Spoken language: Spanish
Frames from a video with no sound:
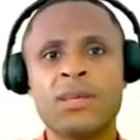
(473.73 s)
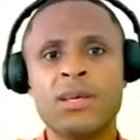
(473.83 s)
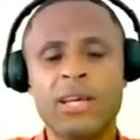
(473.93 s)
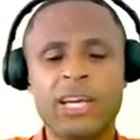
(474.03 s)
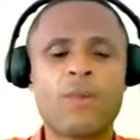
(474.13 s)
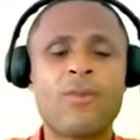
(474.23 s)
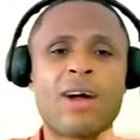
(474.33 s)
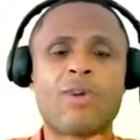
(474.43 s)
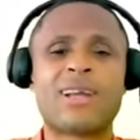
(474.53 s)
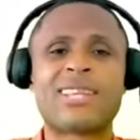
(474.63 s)
Y como la
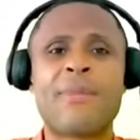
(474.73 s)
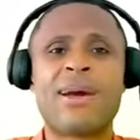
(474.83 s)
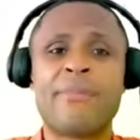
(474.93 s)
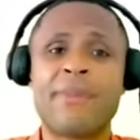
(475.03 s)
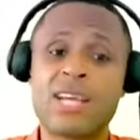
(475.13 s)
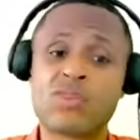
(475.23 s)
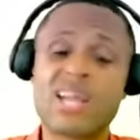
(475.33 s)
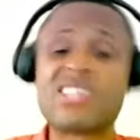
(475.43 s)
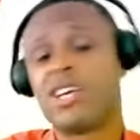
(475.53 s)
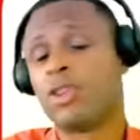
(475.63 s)
cosa está mal en
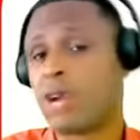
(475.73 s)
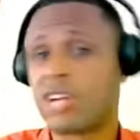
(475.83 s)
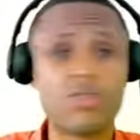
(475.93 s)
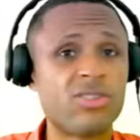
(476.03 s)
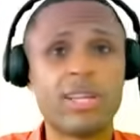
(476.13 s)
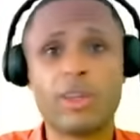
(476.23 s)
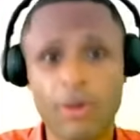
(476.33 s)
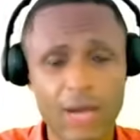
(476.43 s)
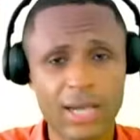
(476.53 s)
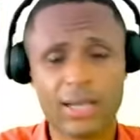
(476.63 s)
Venezuela, 100 dólares son 100
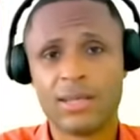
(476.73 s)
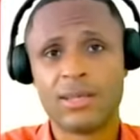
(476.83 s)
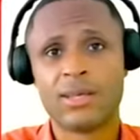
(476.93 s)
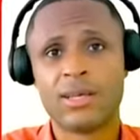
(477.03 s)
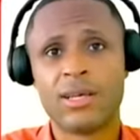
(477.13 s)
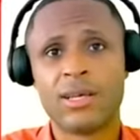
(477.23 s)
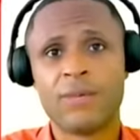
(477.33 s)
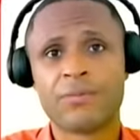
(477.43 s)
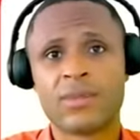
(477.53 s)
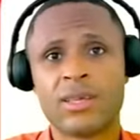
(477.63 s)
dólares.
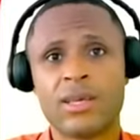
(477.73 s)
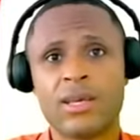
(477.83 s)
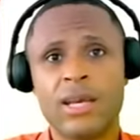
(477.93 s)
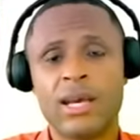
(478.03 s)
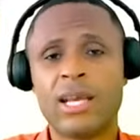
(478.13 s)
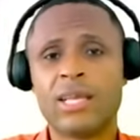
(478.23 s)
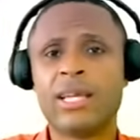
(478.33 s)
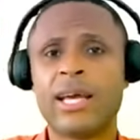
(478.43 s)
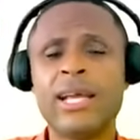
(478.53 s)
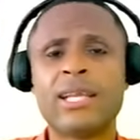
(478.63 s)
El
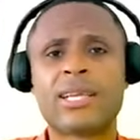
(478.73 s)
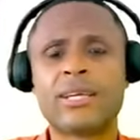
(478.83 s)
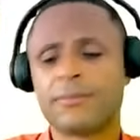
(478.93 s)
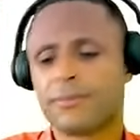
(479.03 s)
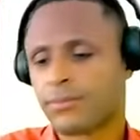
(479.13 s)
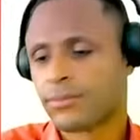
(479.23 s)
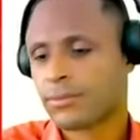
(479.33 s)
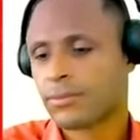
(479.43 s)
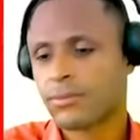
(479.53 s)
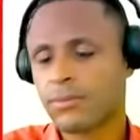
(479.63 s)
indigente,
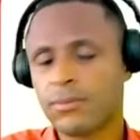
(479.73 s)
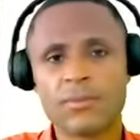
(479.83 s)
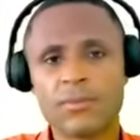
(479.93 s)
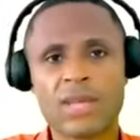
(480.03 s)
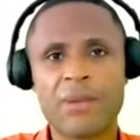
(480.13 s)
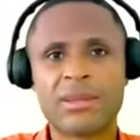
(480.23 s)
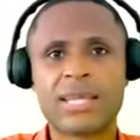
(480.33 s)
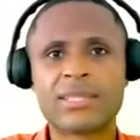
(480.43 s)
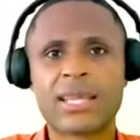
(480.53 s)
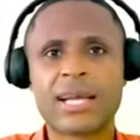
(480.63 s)

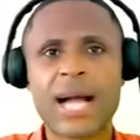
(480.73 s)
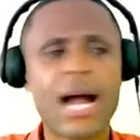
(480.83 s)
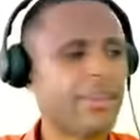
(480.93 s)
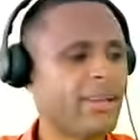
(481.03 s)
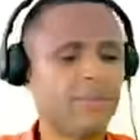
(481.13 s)
habitante de calle,